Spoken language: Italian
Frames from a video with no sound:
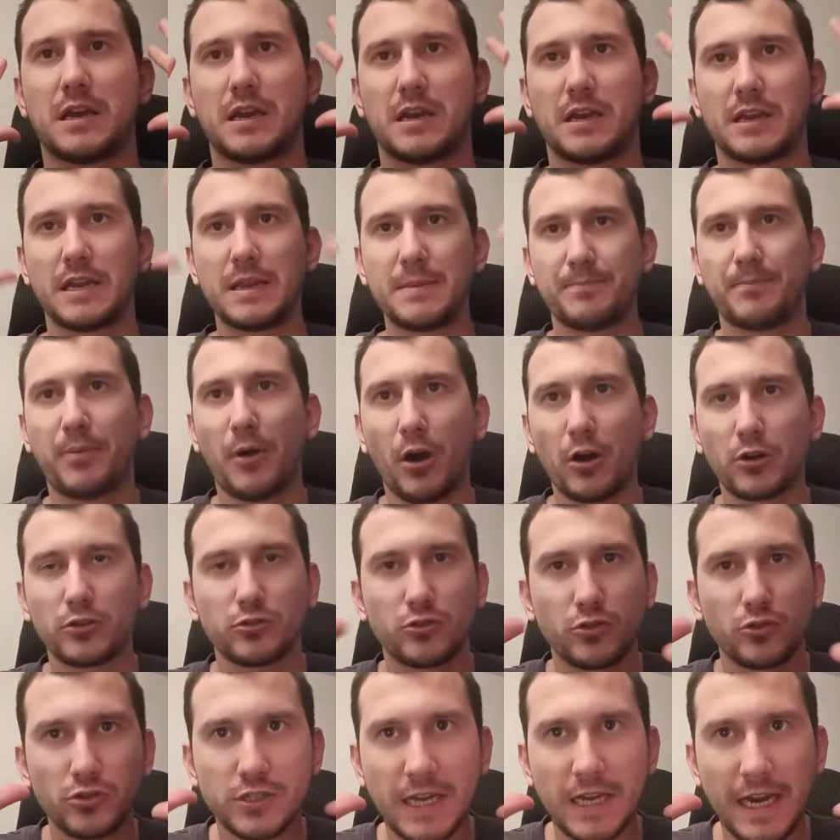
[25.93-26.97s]

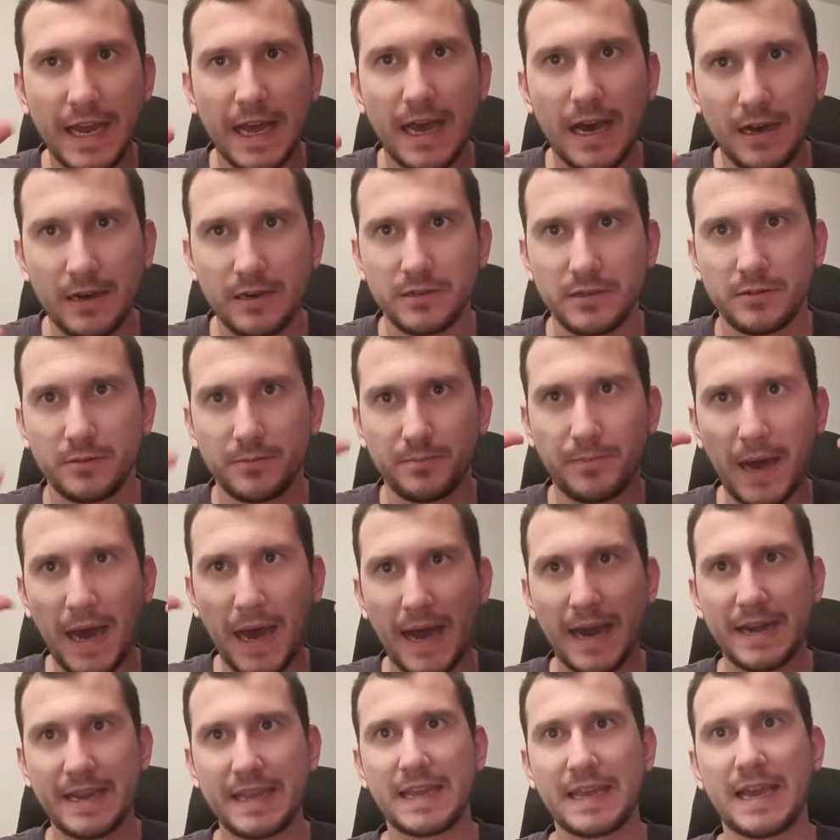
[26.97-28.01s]
L'importo sarà
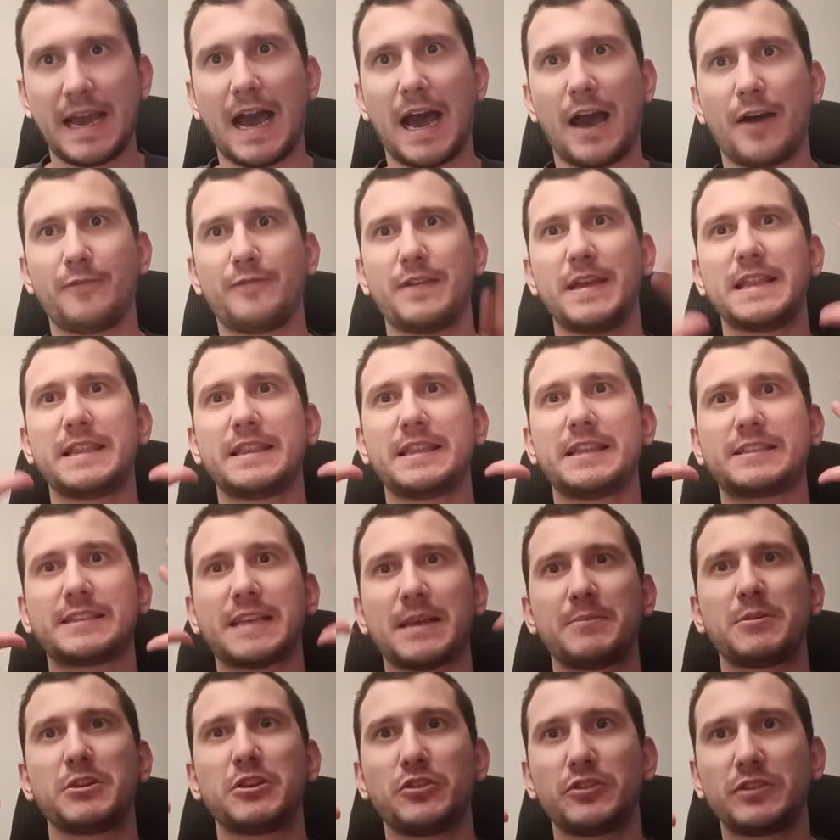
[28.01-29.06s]
pari a
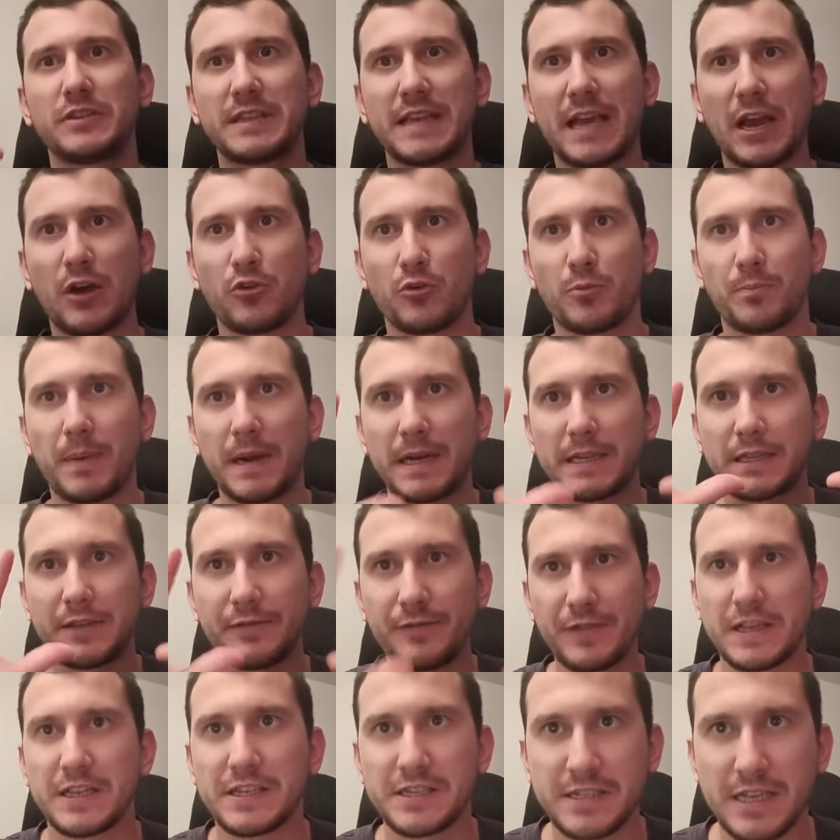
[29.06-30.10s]
26 milioni di euro, parte
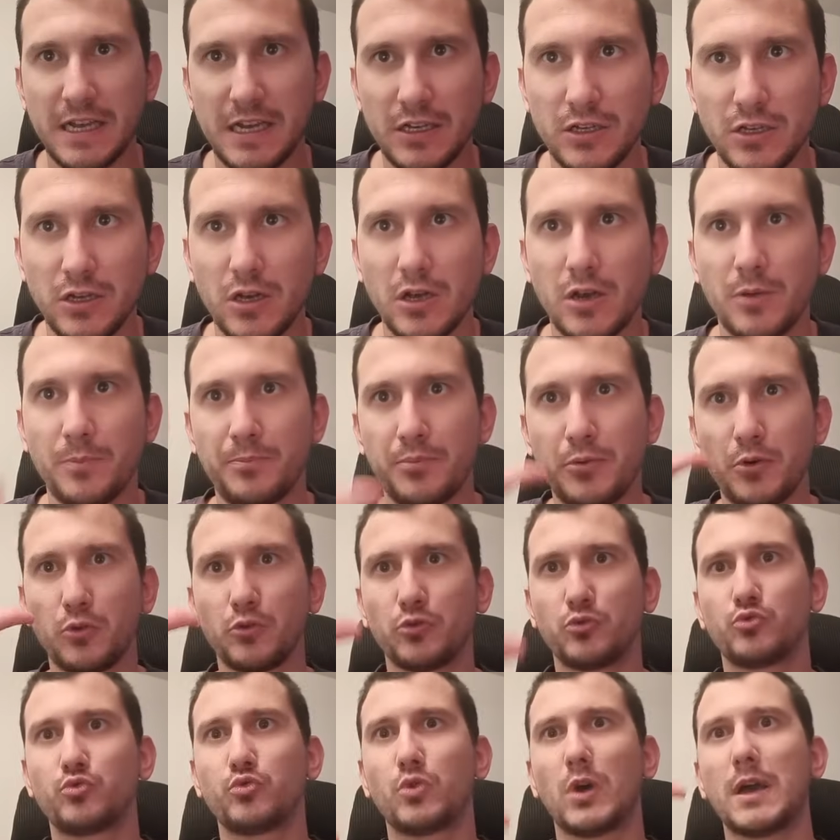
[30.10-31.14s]
fissa
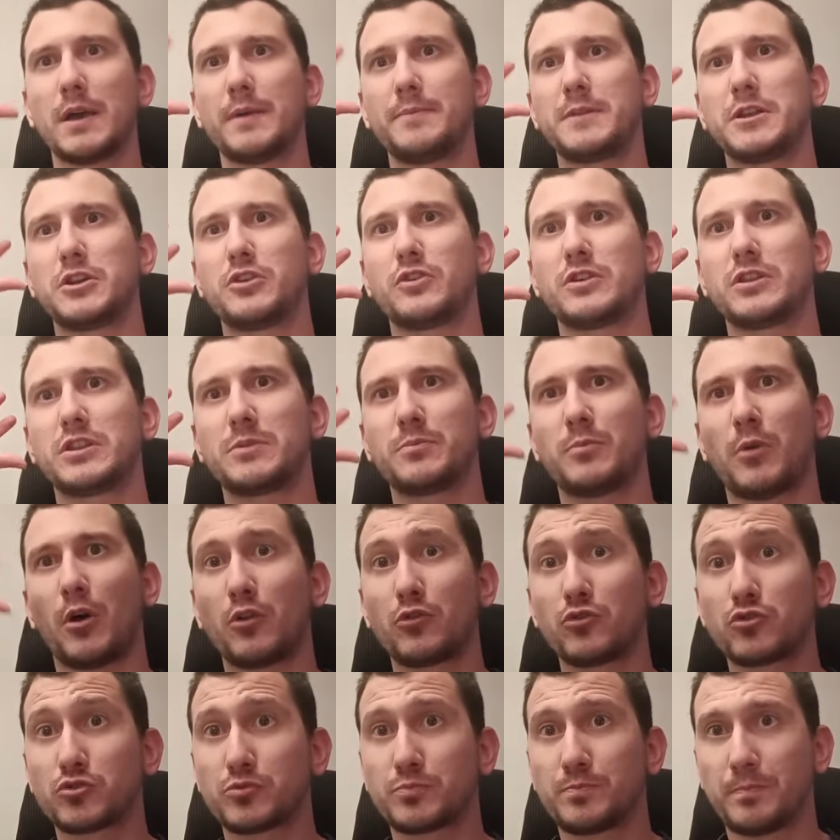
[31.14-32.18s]
più 2 milioni di
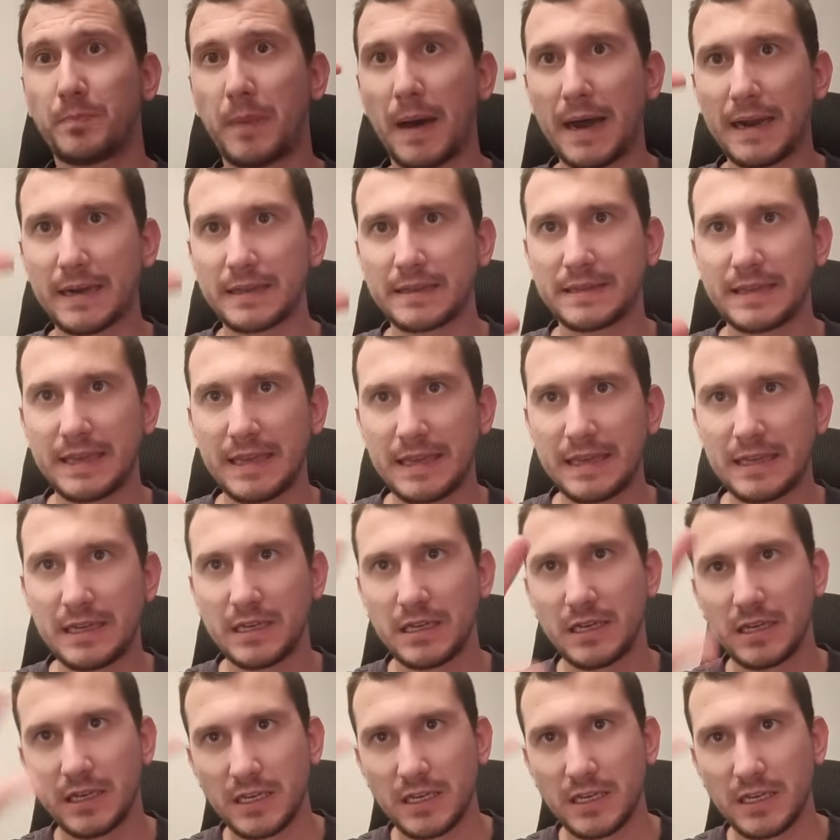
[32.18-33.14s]
bonus parte,